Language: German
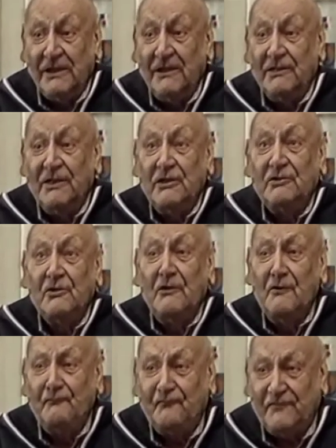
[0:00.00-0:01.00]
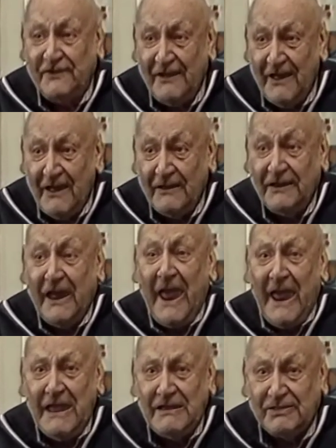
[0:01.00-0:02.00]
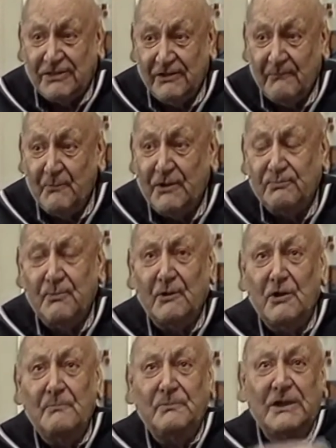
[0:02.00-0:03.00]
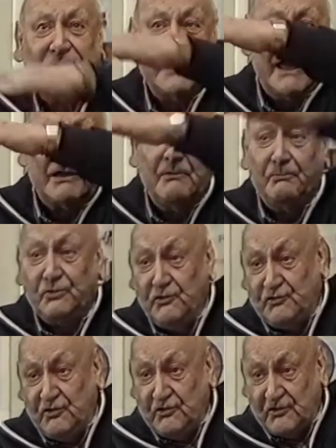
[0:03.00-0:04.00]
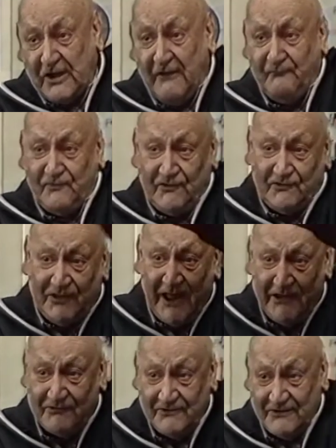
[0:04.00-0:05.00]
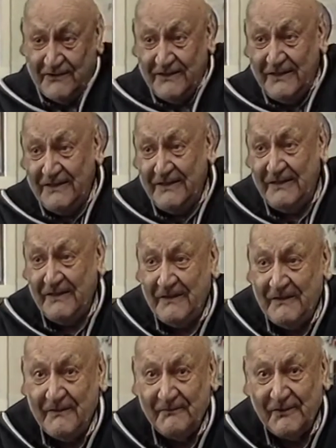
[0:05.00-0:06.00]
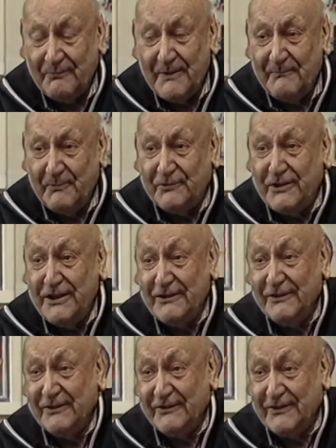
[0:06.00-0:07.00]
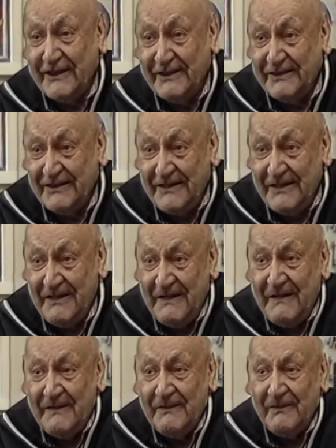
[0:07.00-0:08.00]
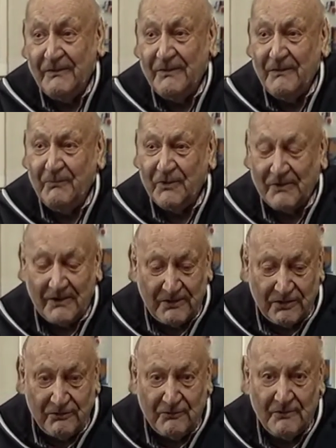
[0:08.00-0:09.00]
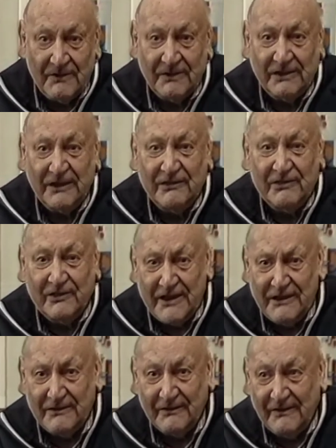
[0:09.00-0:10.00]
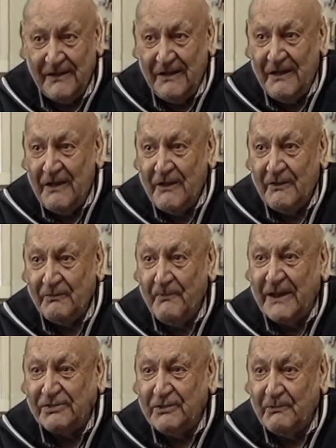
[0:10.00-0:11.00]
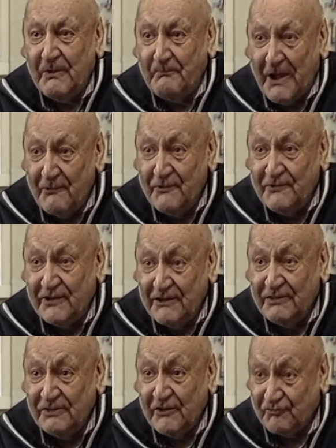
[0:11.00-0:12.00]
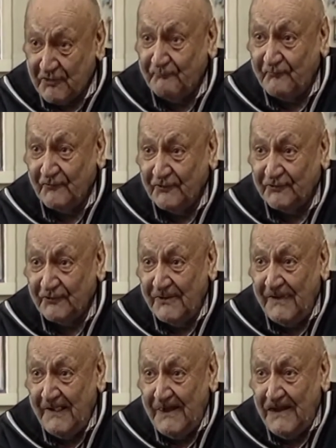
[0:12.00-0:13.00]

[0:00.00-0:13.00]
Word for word: Die ist nicht in der Luft, die hängt. Da muss man oben die Decke tüchtig, kräftig zeichnen. Und das war nämlich sehr interessant, nämlich zu, in diesem Sinne weckte bei uns eben das Schöpferische.